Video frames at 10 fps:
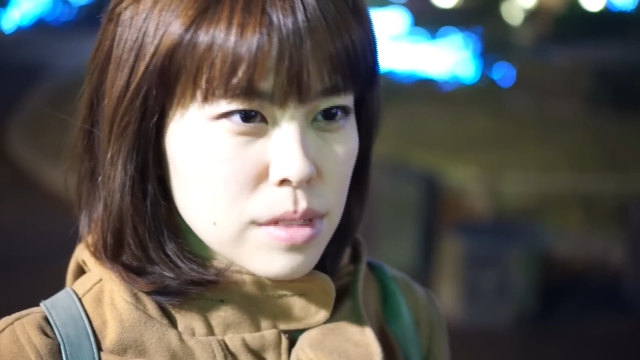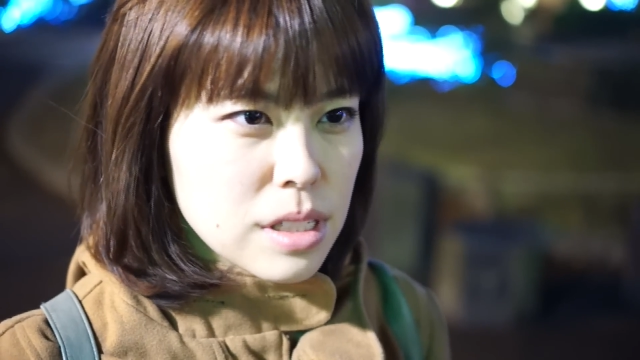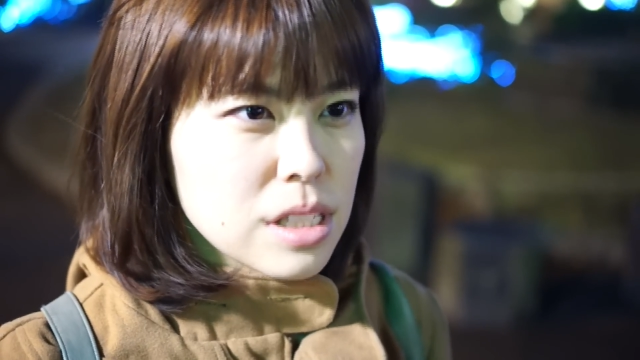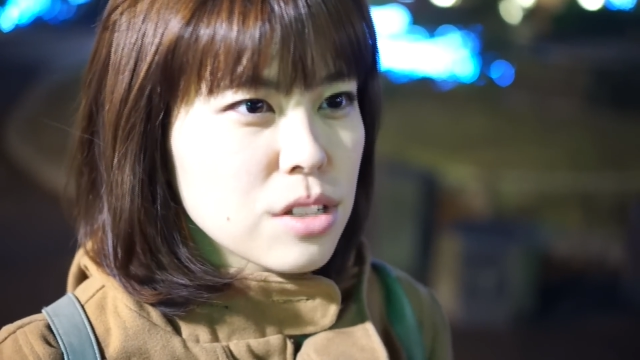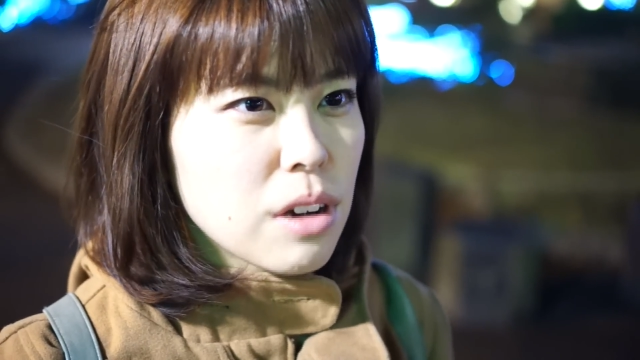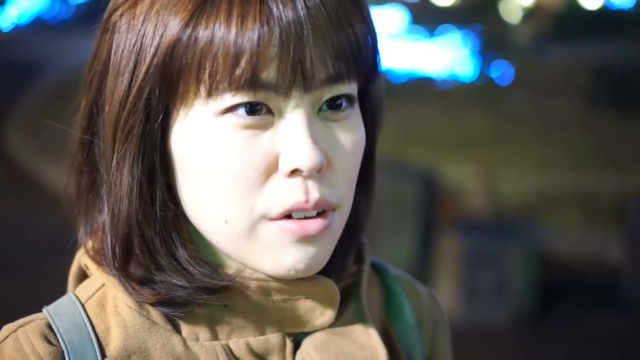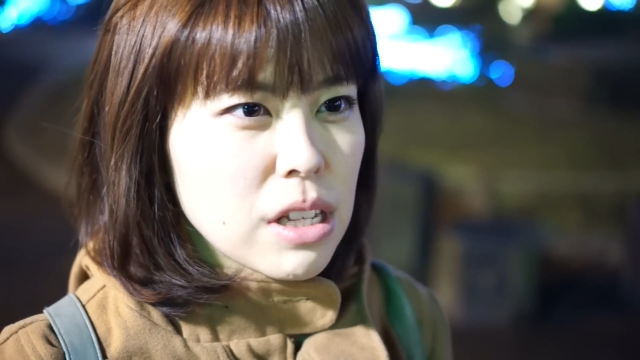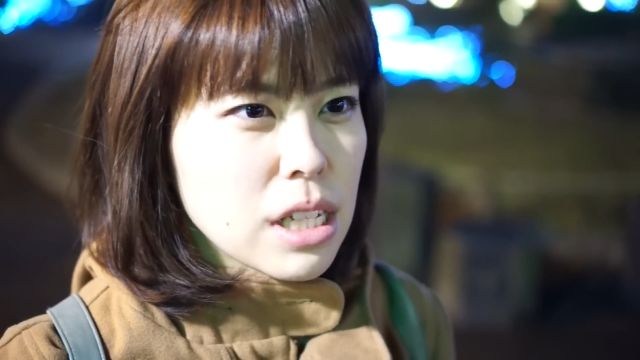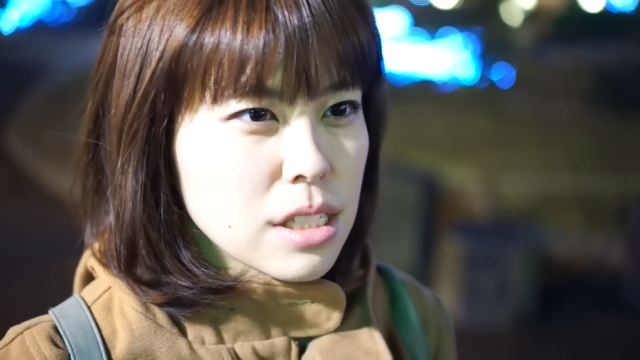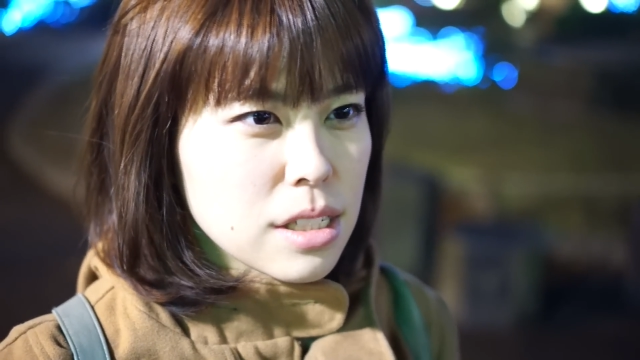実は
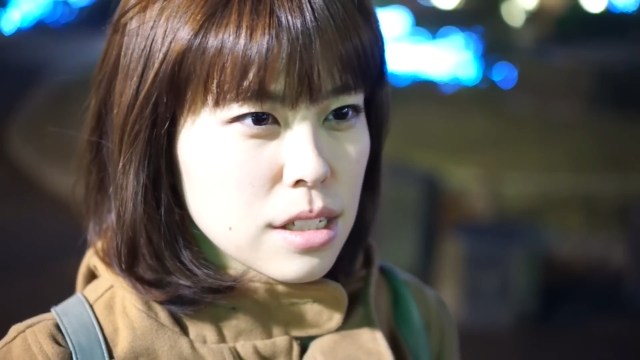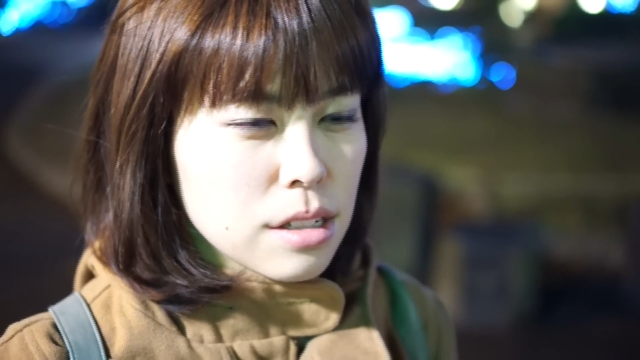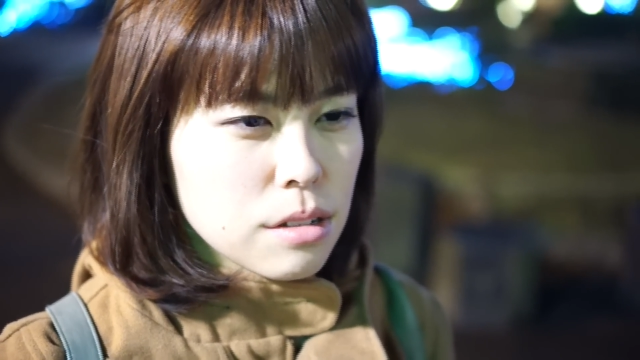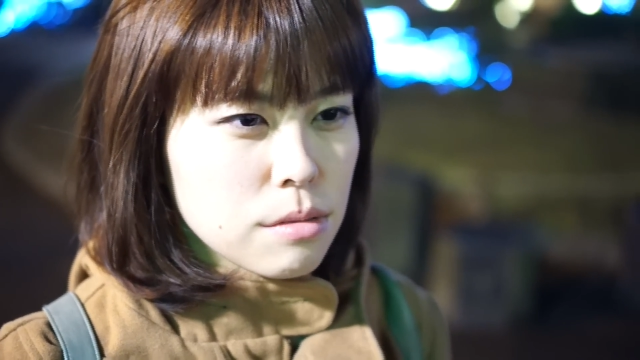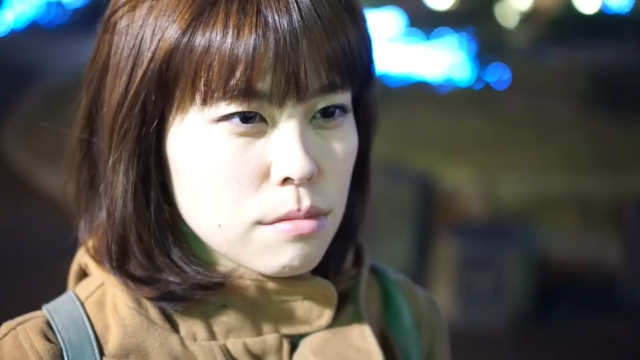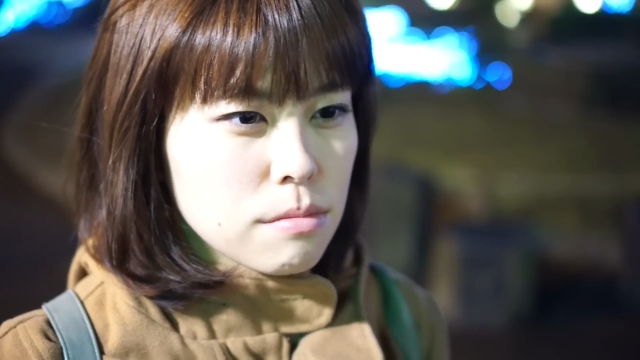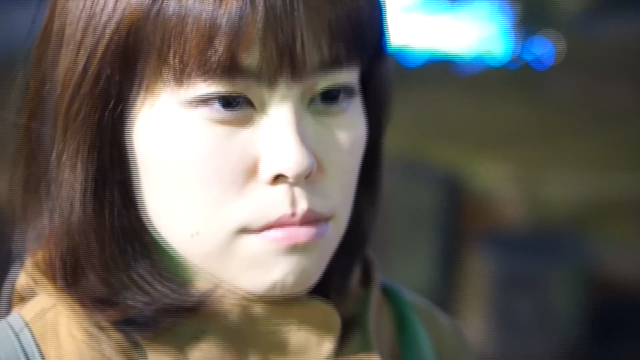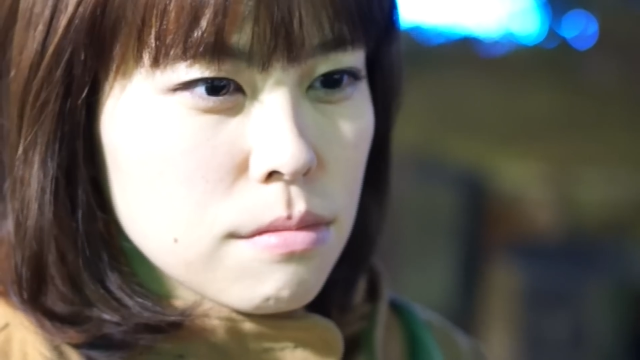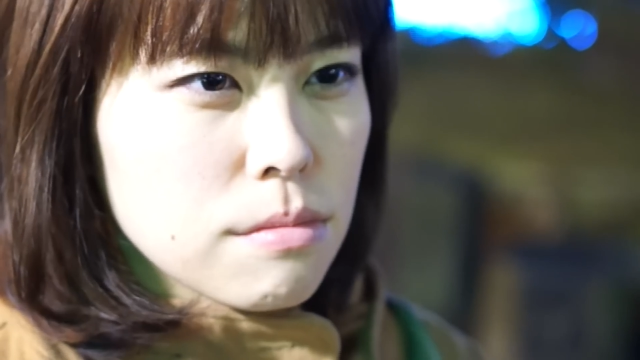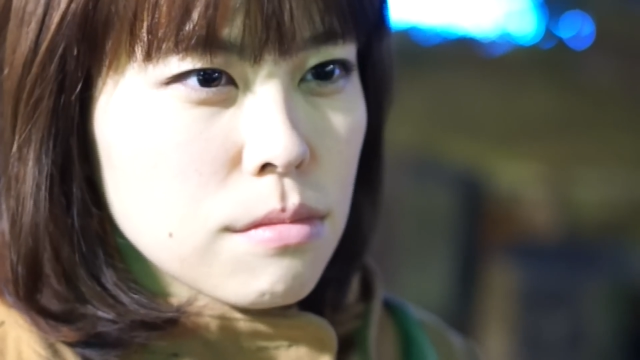私
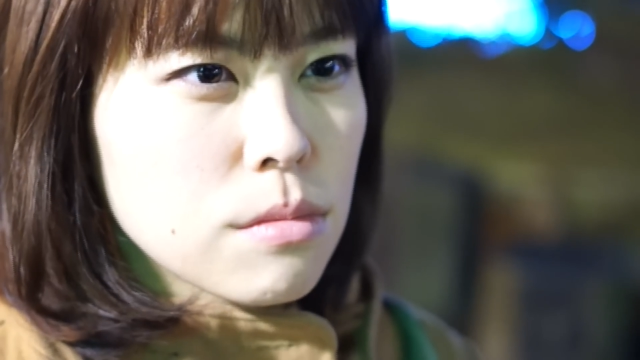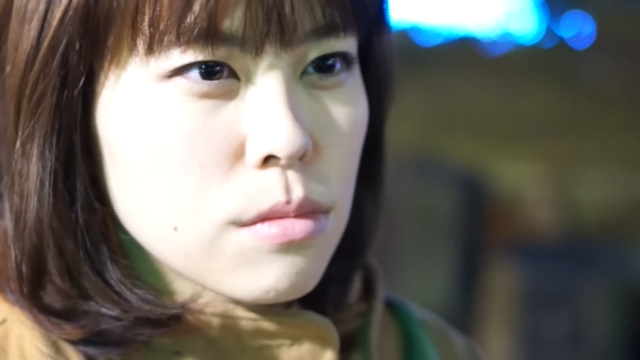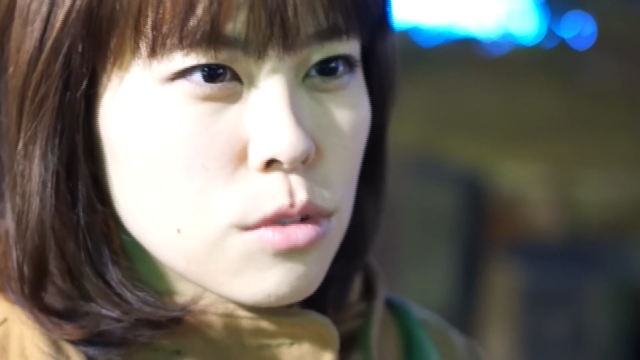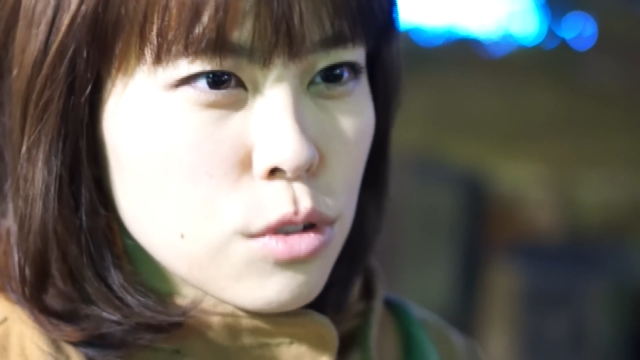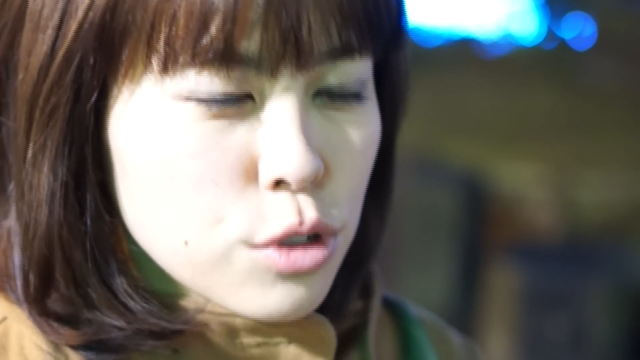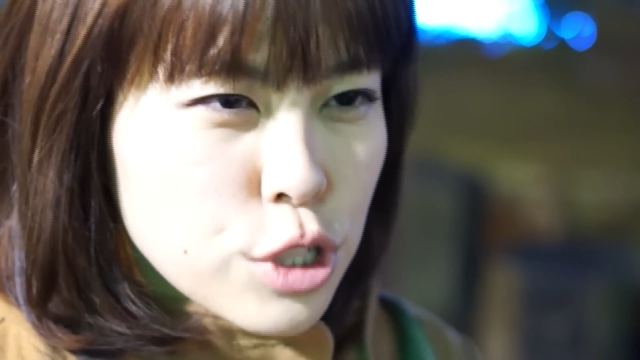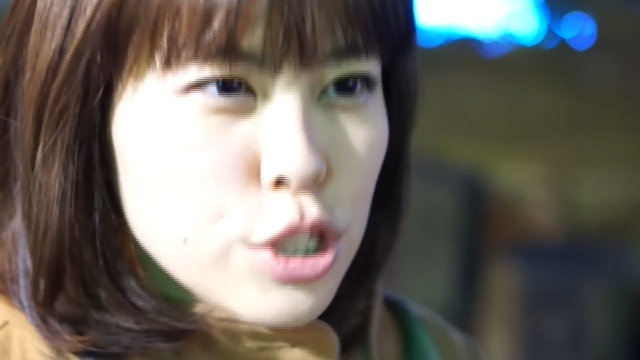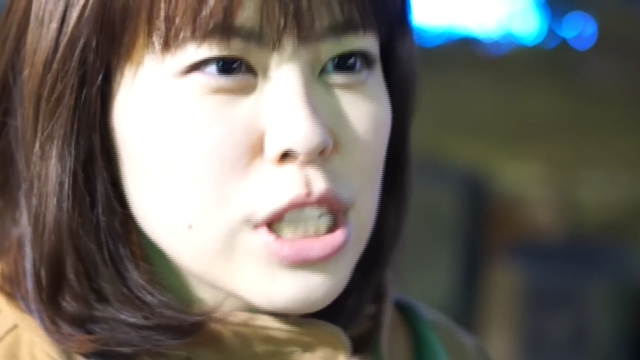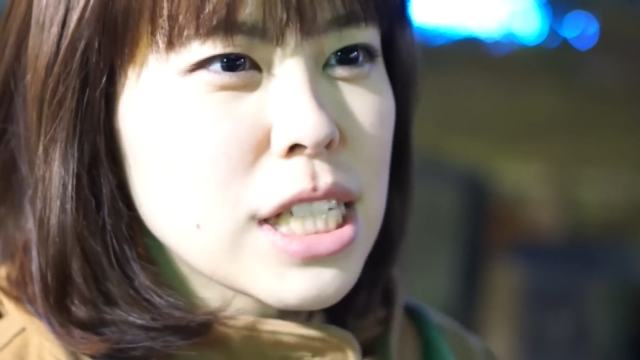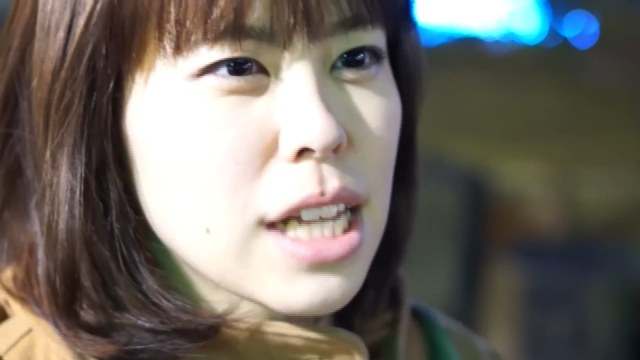宇
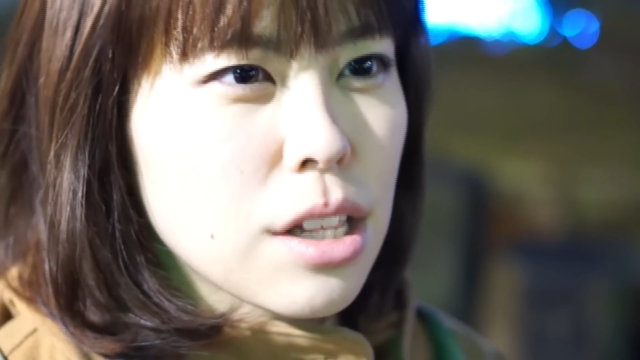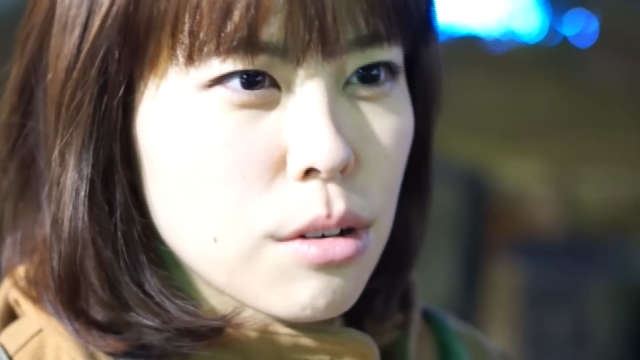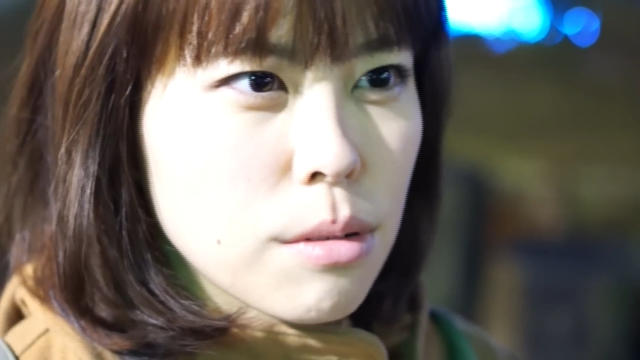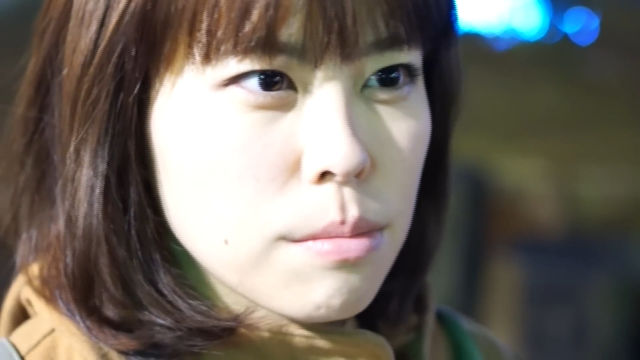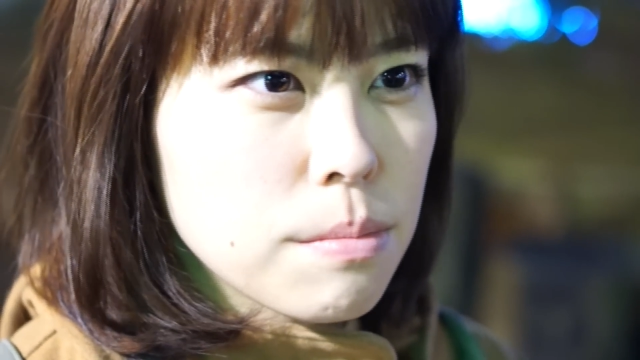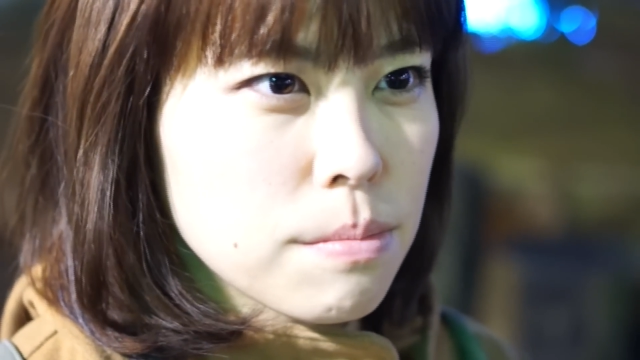宙人なの。